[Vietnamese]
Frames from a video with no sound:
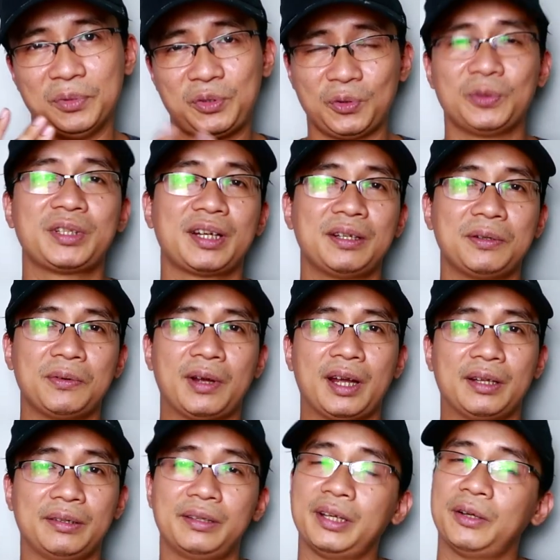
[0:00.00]
một số chai nước
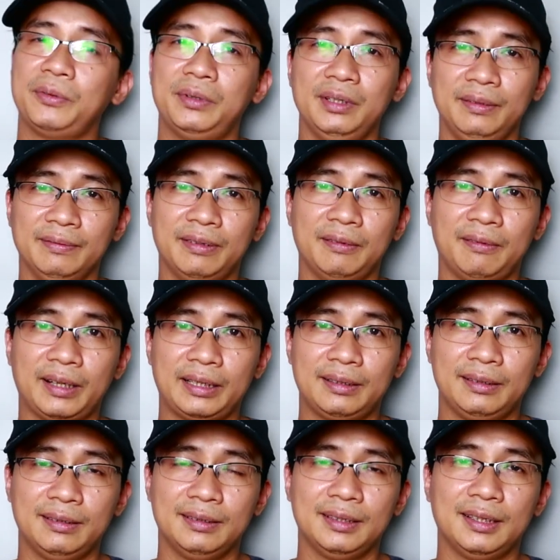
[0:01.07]
hoa theo từng phong cách
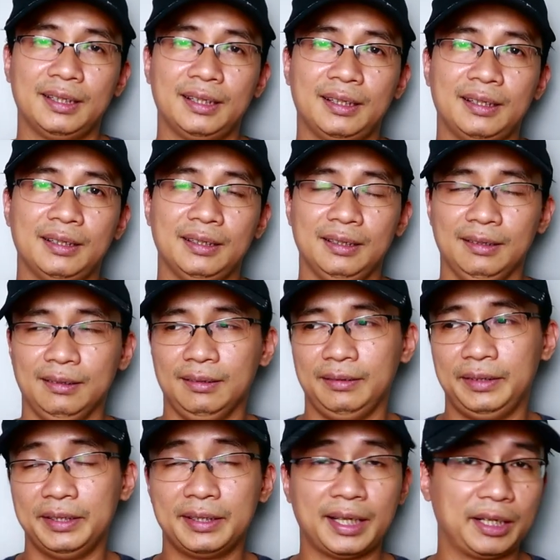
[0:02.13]

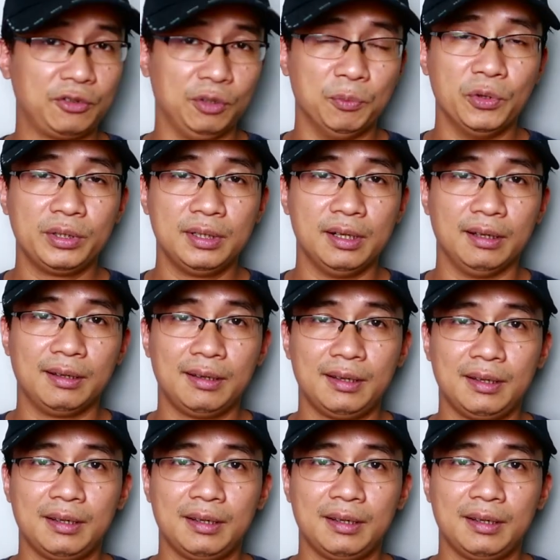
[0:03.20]
uh, tính cách của mỗi người